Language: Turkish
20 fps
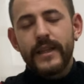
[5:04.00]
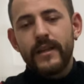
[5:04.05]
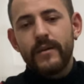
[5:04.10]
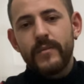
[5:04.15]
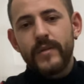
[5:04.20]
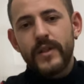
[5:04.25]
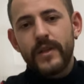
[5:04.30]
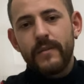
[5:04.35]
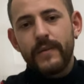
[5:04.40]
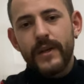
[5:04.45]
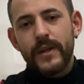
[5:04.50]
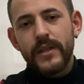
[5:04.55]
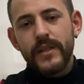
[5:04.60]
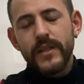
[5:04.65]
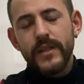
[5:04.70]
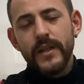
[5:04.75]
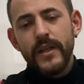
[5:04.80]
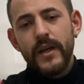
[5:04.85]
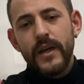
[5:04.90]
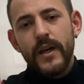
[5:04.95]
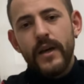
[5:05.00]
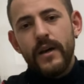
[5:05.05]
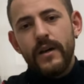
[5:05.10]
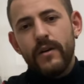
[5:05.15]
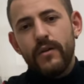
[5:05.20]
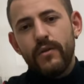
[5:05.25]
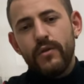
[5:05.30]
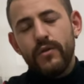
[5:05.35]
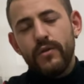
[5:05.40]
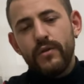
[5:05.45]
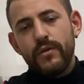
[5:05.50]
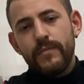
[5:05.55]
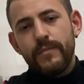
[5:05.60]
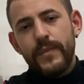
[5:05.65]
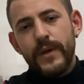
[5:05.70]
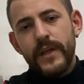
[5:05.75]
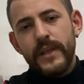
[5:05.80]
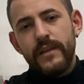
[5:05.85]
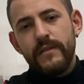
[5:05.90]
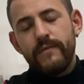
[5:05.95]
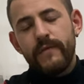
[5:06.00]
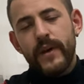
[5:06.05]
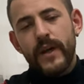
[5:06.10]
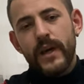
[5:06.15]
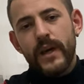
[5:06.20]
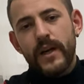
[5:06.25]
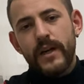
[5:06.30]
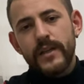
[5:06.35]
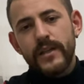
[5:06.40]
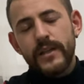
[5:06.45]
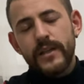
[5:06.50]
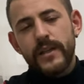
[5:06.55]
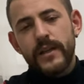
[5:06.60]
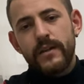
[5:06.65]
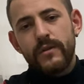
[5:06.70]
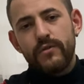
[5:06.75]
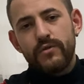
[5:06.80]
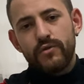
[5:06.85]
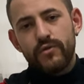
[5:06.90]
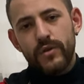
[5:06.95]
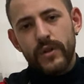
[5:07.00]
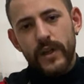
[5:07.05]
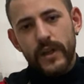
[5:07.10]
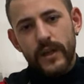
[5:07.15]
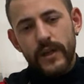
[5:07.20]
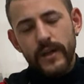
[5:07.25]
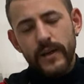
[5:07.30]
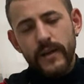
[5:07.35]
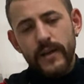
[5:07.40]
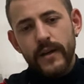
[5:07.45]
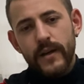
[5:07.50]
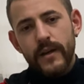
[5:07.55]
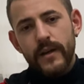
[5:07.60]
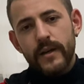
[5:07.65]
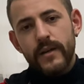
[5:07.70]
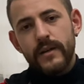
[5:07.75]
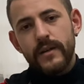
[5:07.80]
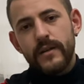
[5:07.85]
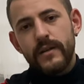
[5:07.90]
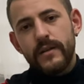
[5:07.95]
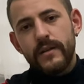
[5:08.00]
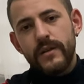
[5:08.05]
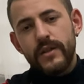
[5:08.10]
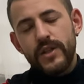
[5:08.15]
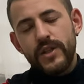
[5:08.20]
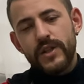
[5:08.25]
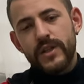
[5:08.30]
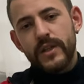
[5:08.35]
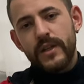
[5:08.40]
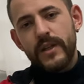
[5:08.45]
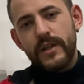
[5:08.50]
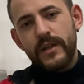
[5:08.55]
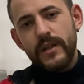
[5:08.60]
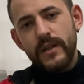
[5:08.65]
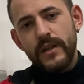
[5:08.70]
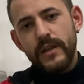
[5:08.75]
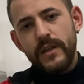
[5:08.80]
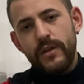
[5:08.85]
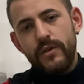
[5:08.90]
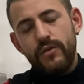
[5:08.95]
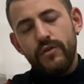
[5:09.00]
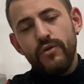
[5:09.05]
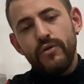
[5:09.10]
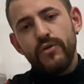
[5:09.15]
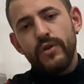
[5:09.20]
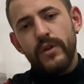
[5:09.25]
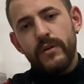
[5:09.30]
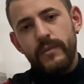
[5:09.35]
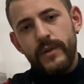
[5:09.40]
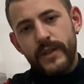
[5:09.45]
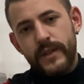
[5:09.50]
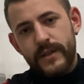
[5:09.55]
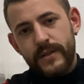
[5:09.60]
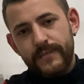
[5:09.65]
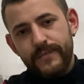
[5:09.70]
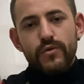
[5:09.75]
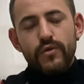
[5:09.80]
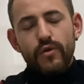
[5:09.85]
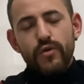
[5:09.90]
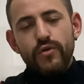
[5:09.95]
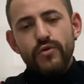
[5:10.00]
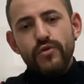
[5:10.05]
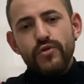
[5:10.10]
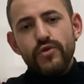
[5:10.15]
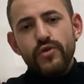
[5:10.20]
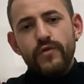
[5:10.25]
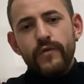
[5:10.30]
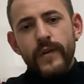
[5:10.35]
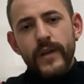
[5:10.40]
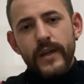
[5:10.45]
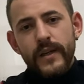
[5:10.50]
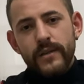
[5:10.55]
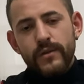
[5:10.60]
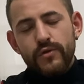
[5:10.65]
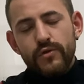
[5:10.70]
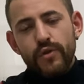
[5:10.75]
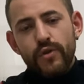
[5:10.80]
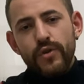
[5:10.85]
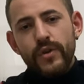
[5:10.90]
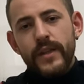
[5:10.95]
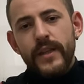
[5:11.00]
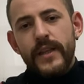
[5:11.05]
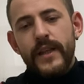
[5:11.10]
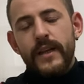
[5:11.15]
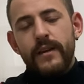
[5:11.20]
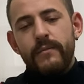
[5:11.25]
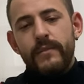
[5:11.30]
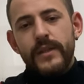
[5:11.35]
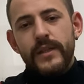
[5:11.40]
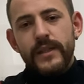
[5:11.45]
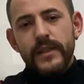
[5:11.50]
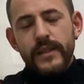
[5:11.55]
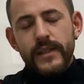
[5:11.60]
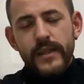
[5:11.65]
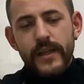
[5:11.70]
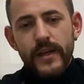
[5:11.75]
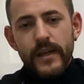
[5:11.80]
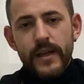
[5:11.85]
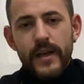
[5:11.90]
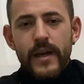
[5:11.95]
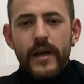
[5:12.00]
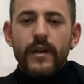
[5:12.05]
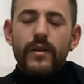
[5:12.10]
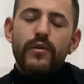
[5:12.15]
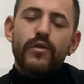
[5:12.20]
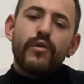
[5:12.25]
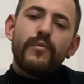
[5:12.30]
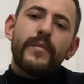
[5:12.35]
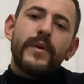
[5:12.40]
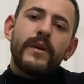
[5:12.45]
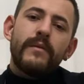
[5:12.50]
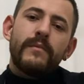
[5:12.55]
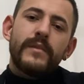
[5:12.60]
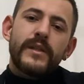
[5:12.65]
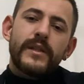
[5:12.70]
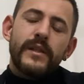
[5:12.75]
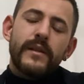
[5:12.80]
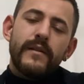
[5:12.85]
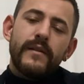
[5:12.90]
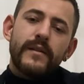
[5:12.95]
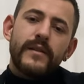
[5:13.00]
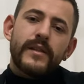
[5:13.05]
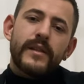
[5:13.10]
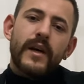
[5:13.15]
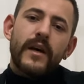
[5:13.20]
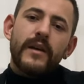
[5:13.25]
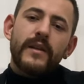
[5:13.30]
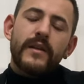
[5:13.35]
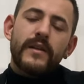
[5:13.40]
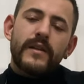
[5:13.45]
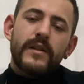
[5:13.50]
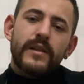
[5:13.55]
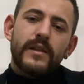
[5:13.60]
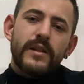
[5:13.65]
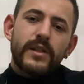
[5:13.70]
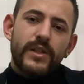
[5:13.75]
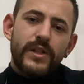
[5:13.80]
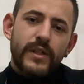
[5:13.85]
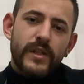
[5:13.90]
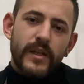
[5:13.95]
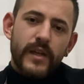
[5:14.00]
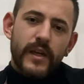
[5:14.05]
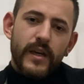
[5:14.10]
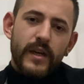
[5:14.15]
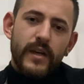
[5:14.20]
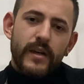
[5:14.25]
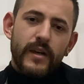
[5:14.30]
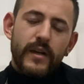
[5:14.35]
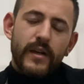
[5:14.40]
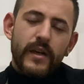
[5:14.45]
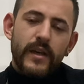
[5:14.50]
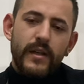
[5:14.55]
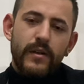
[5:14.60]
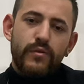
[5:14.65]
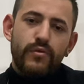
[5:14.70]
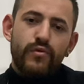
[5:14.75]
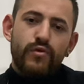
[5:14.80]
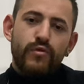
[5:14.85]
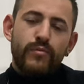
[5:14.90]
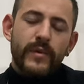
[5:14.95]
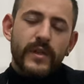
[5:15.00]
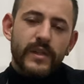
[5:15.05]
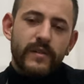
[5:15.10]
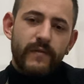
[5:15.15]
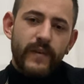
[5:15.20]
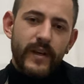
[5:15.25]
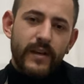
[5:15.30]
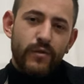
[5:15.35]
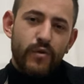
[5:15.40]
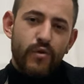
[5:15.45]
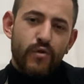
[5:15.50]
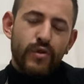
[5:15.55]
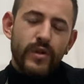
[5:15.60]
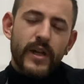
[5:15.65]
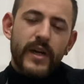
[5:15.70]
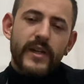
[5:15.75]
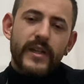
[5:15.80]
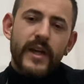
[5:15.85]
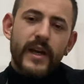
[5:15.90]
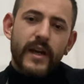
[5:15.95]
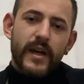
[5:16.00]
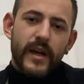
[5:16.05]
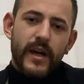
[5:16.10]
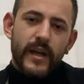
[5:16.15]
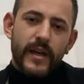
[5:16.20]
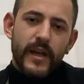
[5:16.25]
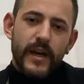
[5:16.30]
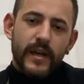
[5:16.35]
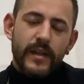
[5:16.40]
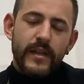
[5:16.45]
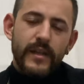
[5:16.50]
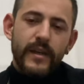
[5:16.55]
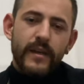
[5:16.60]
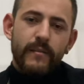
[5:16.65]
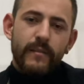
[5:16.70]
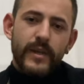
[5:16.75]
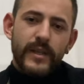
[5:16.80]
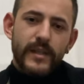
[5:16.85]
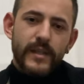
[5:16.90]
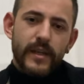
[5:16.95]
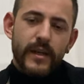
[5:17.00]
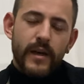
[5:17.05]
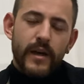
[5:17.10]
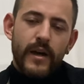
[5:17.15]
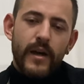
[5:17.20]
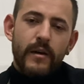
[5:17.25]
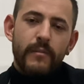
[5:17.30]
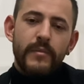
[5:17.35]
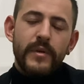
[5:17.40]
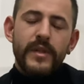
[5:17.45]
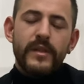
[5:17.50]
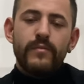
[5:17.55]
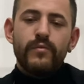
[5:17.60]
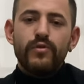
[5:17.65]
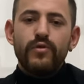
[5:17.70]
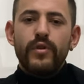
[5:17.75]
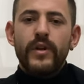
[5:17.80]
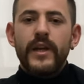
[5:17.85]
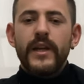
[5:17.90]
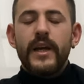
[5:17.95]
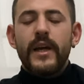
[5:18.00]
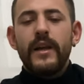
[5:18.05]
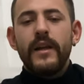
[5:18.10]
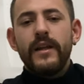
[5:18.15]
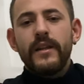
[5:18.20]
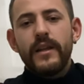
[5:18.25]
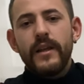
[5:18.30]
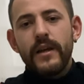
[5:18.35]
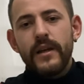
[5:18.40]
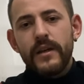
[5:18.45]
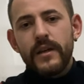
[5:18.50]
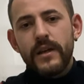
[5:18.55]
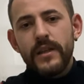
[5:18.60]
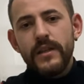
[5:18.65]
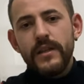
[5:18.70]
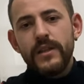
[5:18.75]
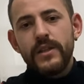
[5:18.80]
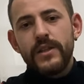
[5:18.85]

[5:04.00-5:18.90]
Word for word: temizlemek için o pedin veya gazetenin üstündeki e, dışkıları yiyor olabilir. Dokuzuncu ve son nedenimiz ise köpeğimizin sadece dışkıya ilgi duyması ve kokulardan kaynaklı yemesi. Biz bunu genellikle kedi